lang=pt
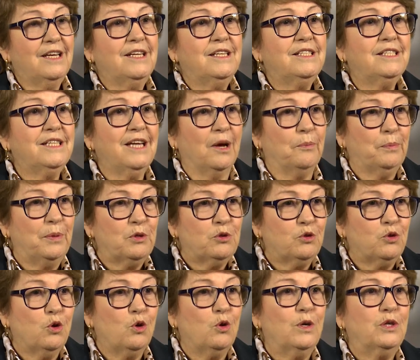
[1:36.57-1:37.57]
Se há
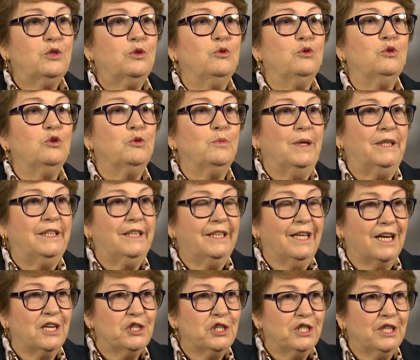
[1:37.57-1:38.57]
pessoas cujos
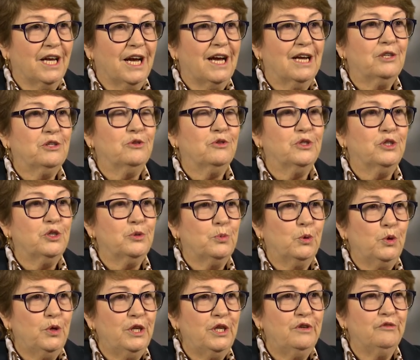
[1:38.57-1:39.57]
materiais didáticos
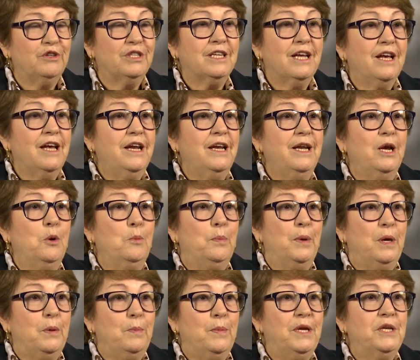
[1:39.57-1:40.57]
disponíveis não
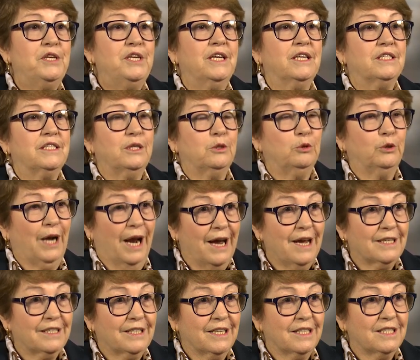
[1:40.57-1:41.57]
permitem assegurar
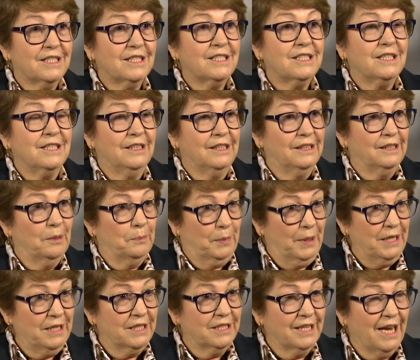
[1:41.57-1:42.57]
estas uh,
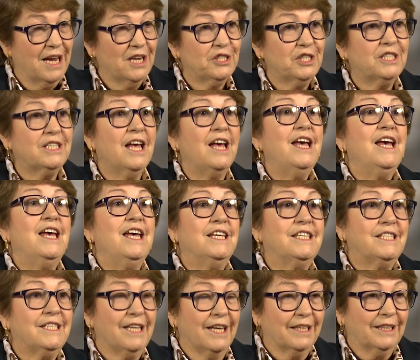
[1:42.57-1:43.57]
aprendizagens,
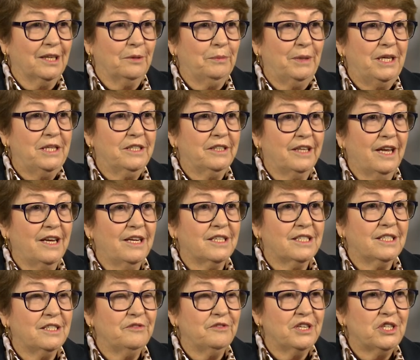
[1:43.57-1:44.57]
certamente tem que
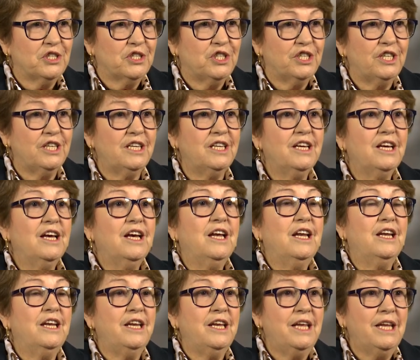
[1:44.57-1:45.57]
se investir
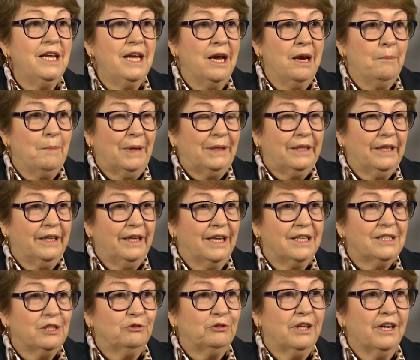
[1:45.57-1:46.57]
em
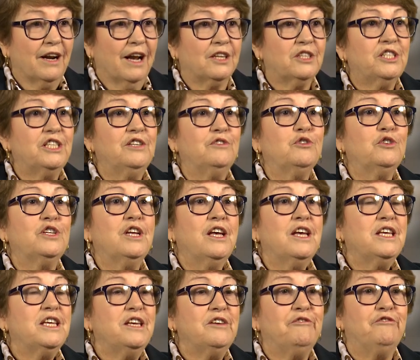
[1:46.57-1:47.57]
materiais alternativos
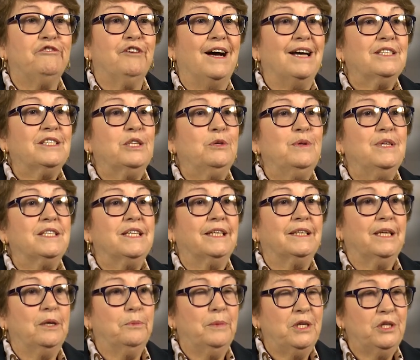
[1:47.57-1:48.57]
que façam
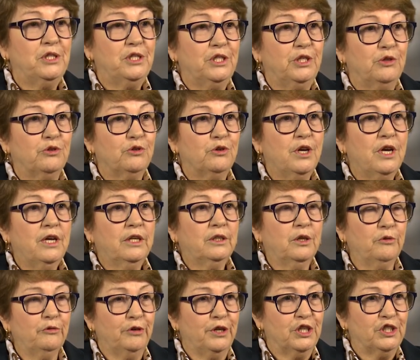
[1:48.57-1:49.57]
exatamente isso.
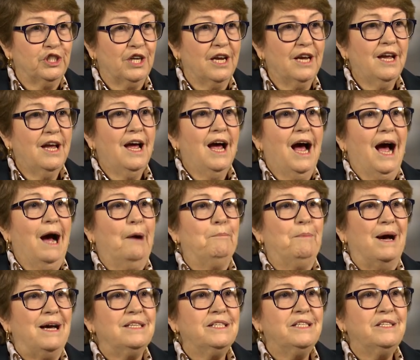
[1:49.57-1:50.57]
Então veja, a
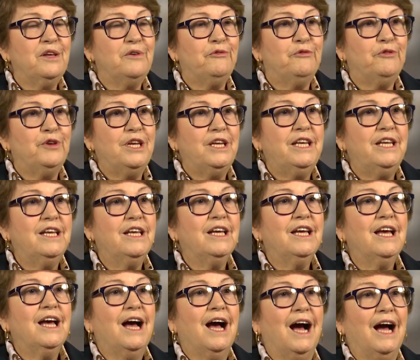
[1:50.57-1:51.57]
base define
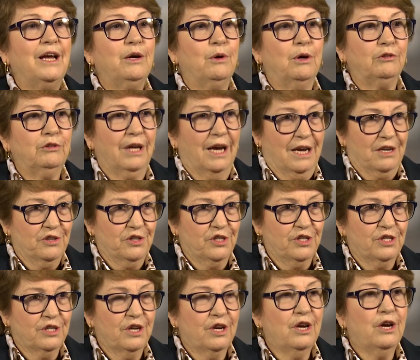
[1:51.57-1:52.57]
a
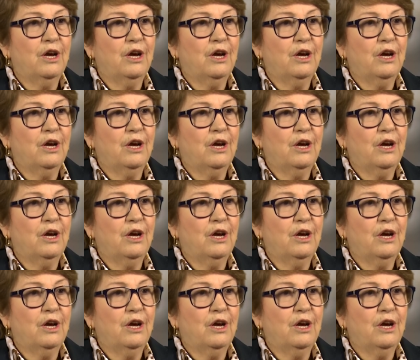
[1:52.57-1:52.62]
igualdade